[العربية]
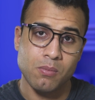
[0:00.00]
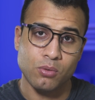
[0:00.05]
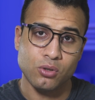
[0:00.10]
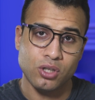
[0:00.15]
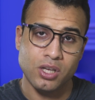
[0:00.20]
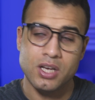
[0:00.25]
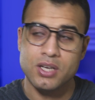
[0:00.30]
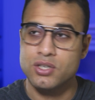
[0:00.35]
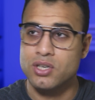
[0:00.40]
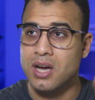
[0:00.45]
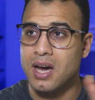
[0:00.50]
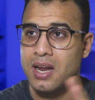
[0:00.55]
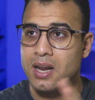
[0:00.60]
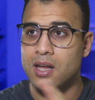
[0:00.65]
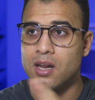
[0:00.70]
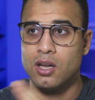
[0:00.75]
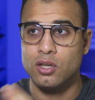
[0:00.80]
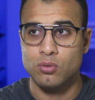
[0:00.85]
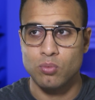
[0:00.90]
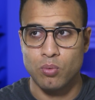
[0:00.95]
المونتاج
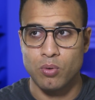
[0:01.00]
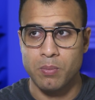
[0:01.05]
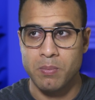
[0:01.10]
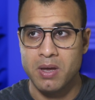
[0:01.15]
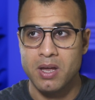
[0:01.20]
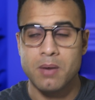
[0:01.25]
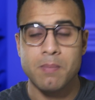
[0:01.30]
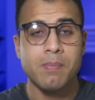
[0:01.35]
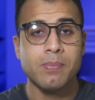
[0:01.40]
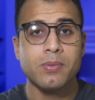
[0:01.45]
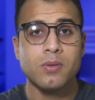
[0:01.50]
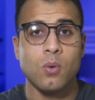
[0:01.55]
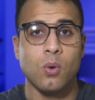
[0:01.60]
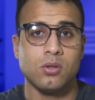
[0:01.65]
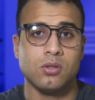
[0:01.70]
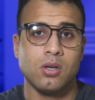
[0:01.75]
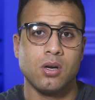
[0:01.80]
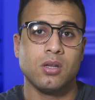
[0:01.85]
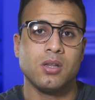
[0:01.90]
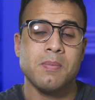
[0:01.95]
على الادوبي بريمير
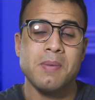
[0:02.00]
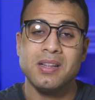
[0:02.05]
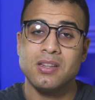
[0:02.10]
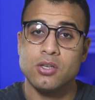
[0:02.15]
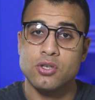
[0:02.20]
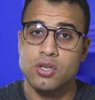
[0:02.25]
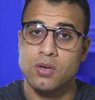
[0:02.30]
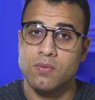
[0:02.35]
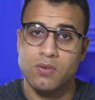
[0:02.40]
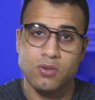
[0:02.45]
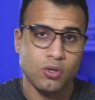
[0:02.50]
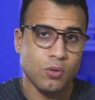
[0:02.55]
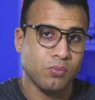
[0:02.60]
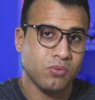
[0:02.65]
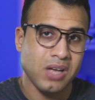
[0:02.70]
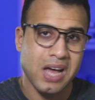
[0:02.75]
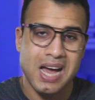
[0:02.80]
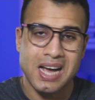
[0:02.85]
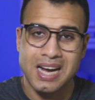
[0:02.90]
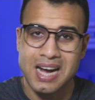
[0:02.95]
وتقدر تمنتج الفيديو
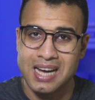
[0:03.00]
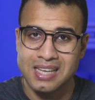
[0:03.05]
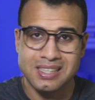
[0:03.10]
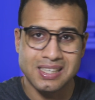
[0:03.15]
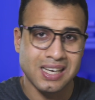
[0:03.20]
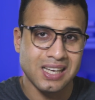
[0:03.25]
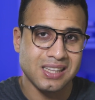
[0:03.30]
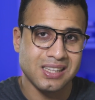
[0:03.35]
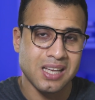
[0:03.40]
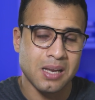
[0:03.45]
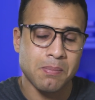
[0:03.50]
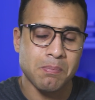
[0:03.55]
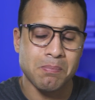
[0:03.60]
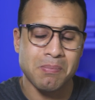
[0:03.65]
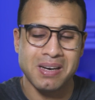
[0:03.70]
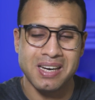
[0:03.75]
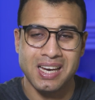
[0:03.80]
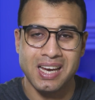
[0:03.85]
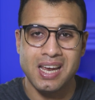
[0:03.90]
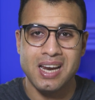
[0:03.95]
بتاعك عادي جدا
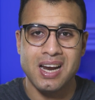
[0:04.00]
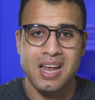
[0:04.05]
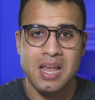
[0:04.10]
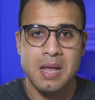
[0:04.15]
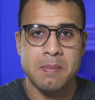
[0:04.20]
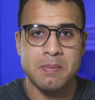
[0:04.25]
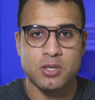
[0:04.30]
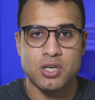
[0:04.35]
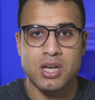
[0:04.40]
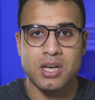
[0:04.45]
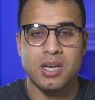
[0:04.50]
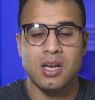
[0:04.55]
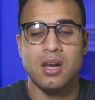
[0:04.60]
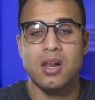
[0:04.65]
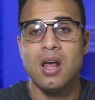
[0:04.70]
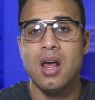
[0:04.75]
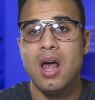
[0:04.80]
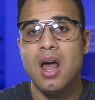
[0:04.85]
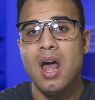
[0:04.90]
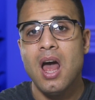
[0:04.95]
من غير اي مشاكل